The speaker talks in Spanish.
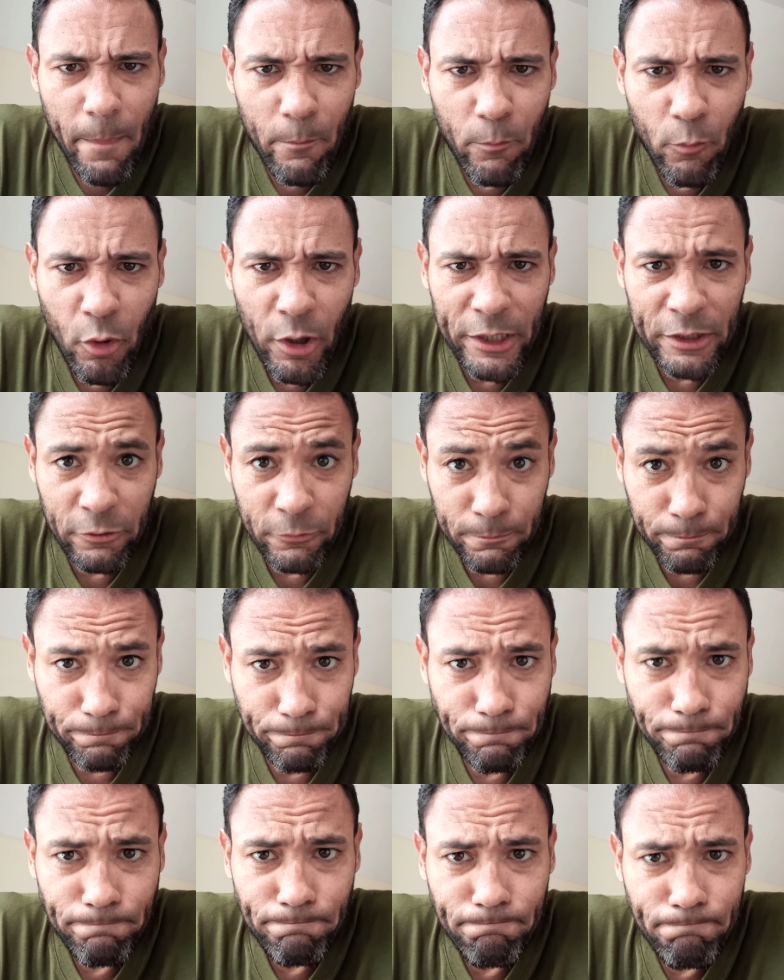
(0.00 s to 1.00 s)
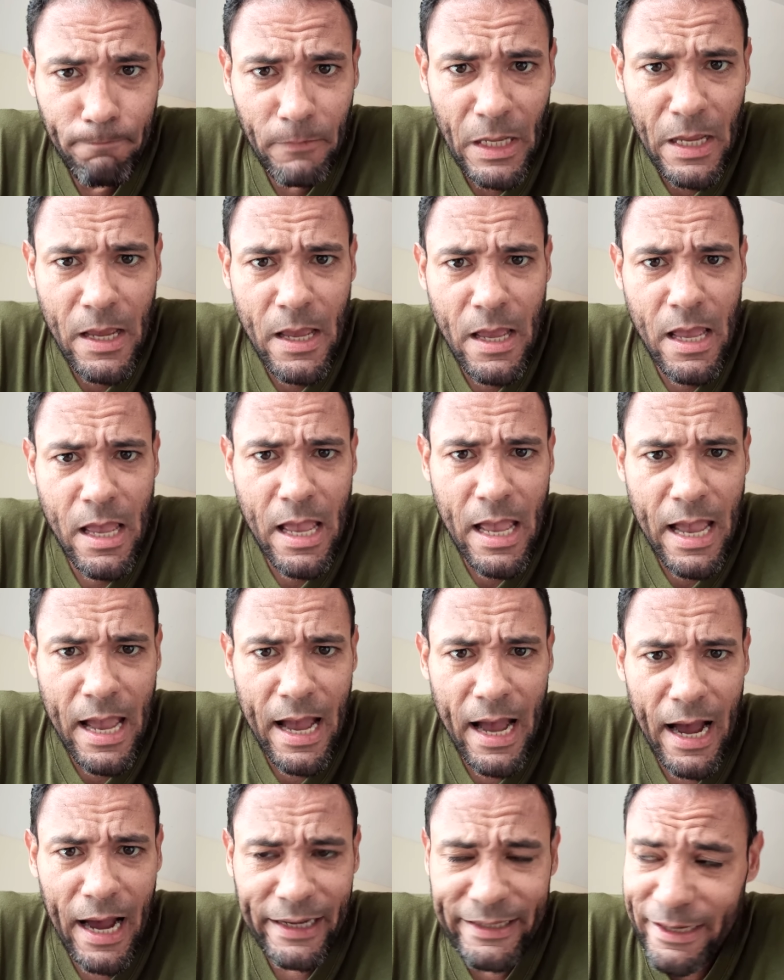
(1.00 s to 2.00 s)
Bueno,
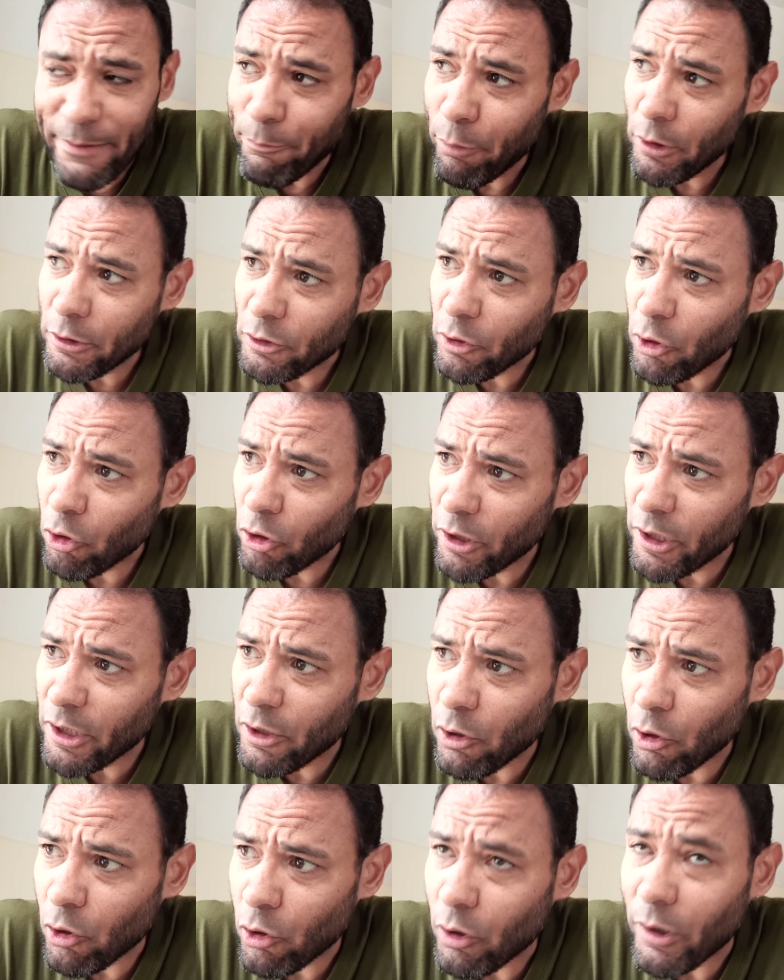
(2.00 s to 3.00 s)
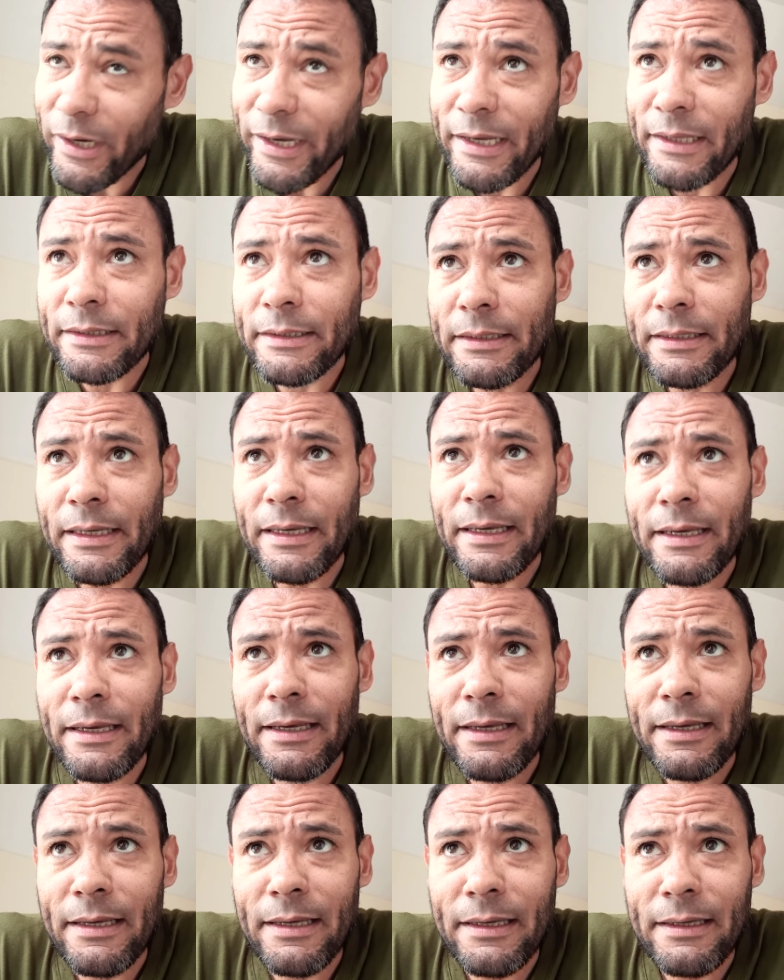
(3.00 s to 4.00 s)
allá en Puerto Rico,
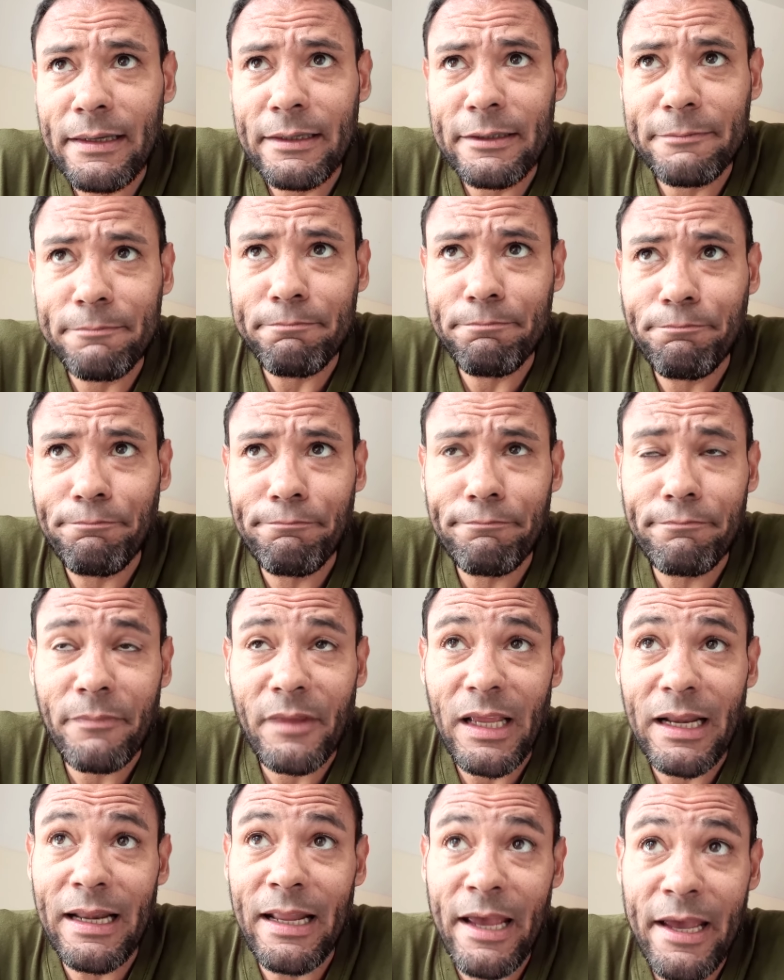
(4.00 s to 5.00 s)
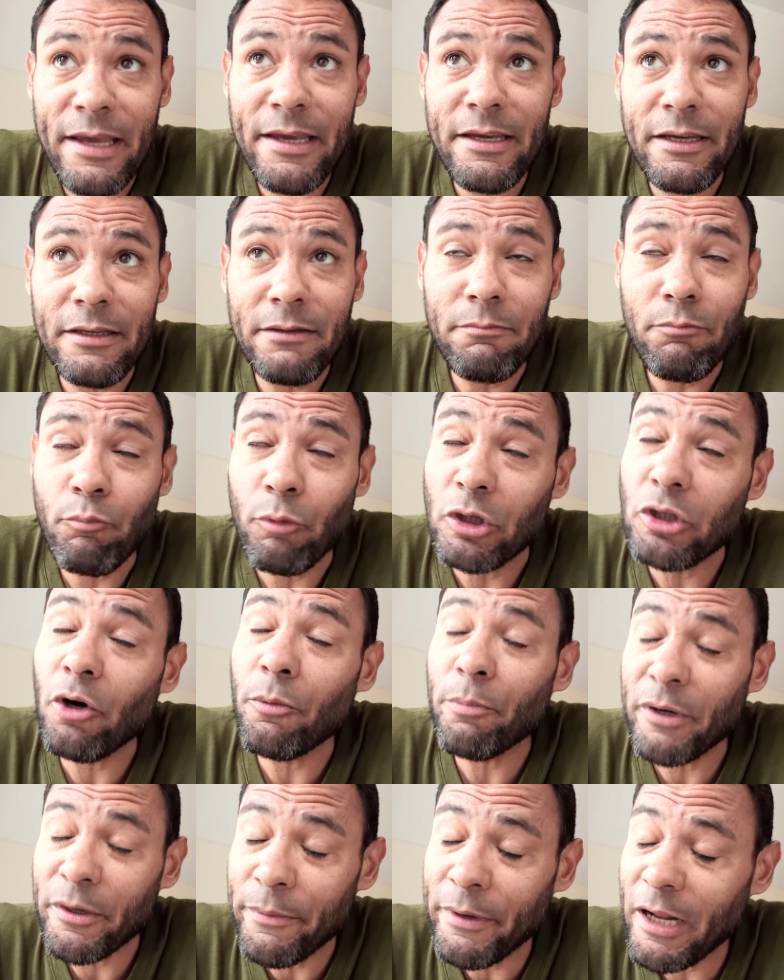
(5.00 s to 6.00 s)
este, leí. Bueno,
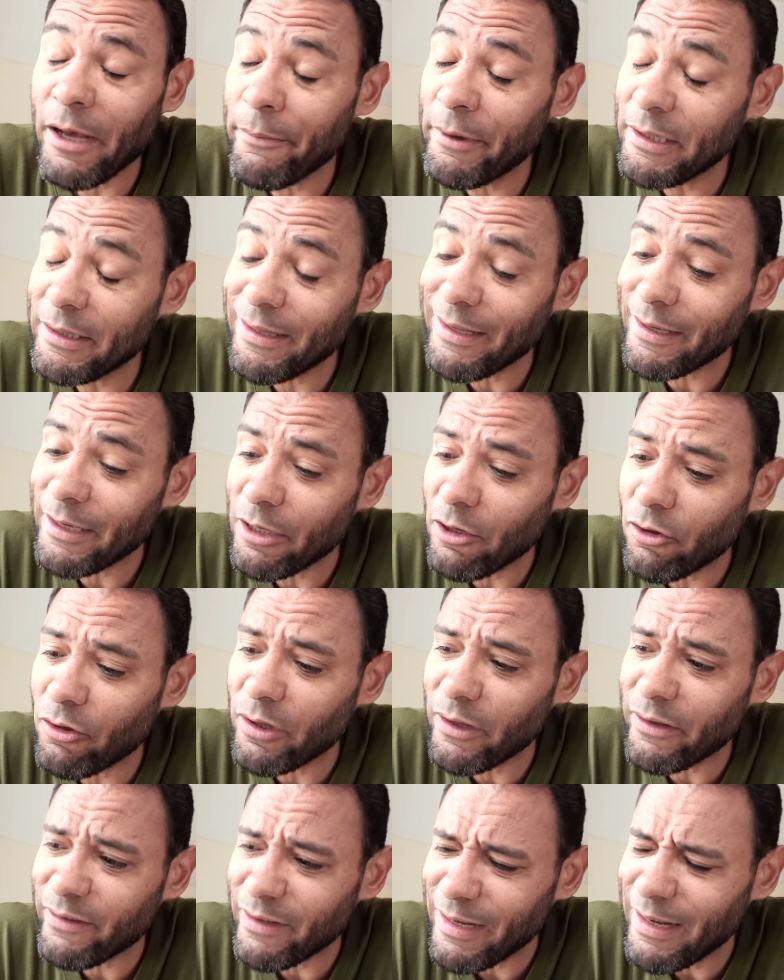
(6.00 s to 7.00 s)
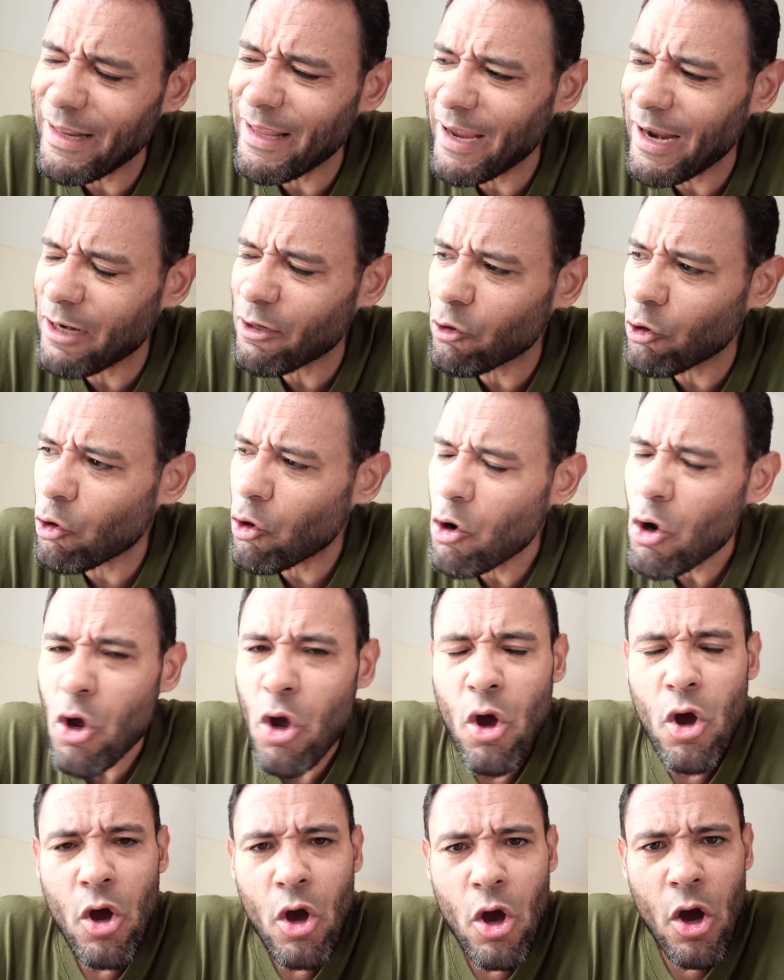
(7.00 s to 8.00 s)
primeramente quiero decirle algo
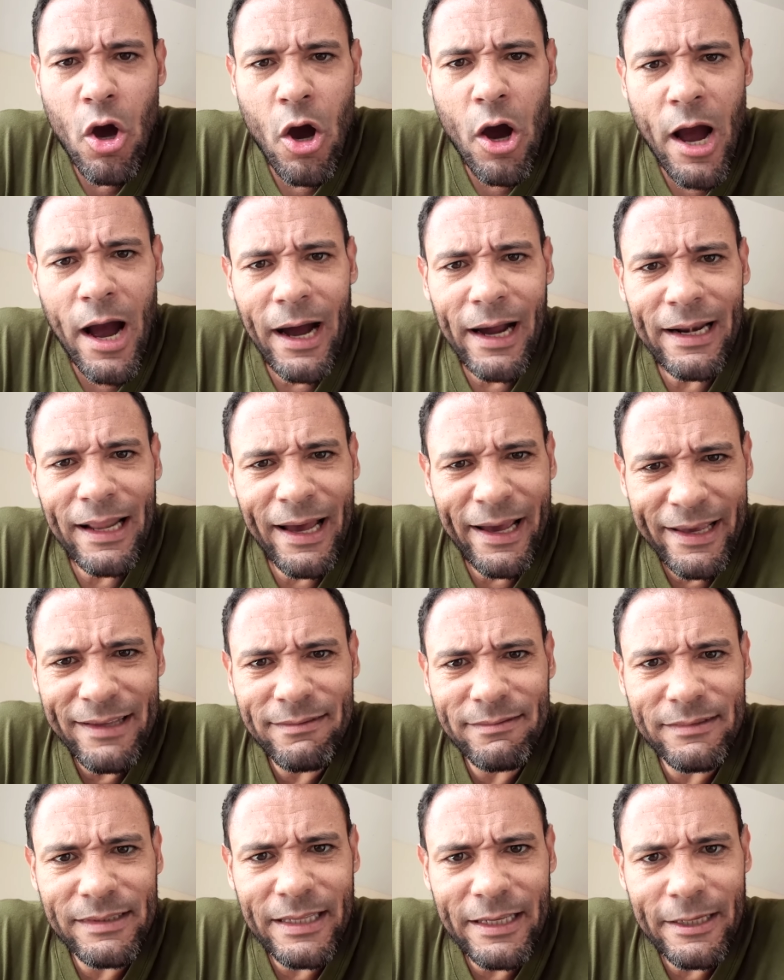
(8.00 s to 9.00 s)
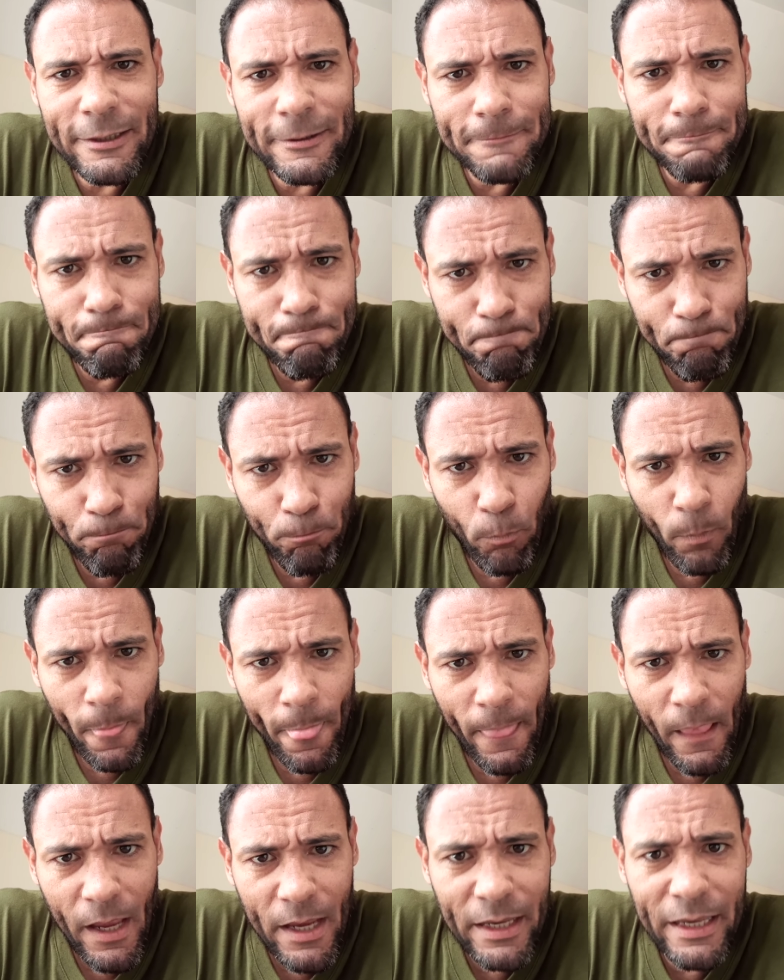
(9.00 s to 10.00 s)
a la gente
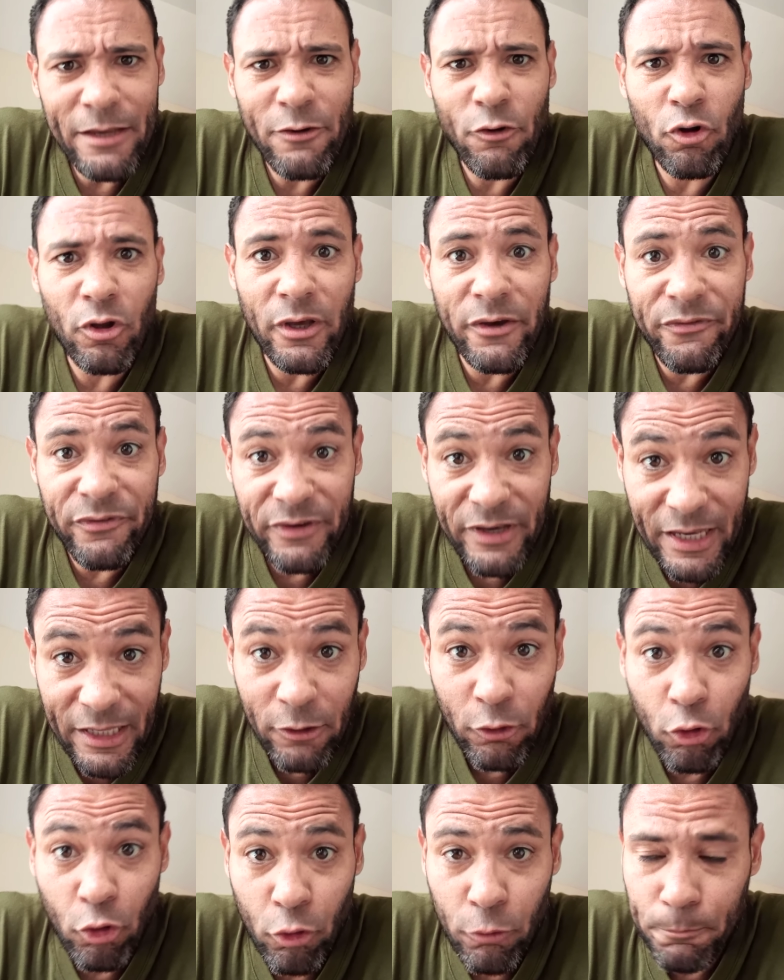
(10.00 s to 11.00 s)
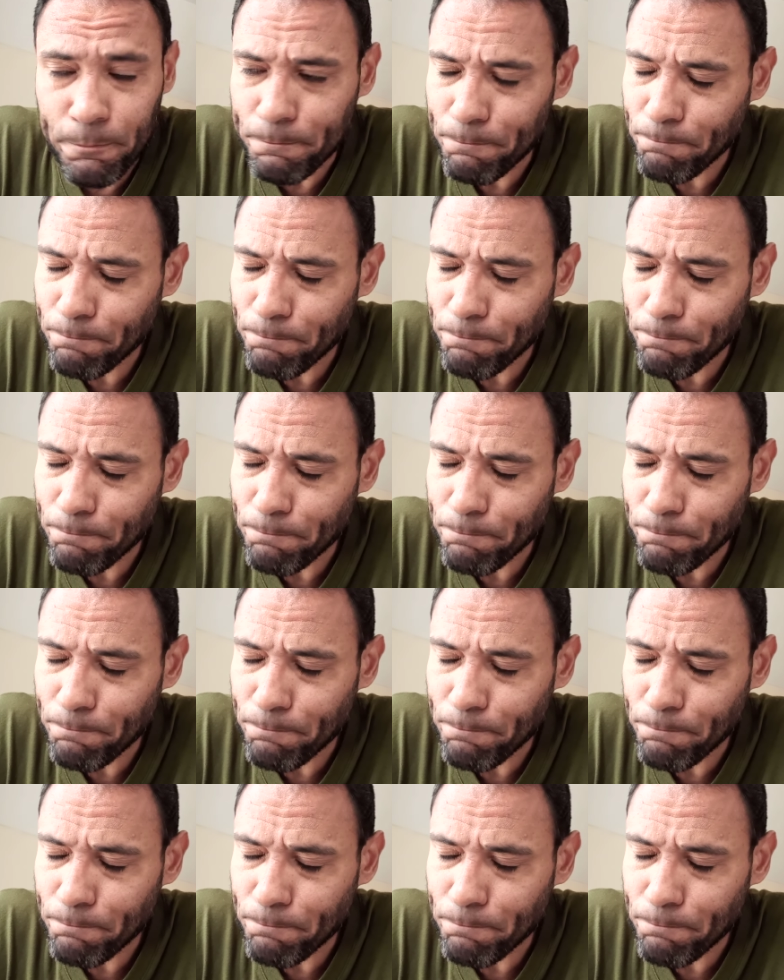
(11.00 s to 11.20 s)
que yo defiendo,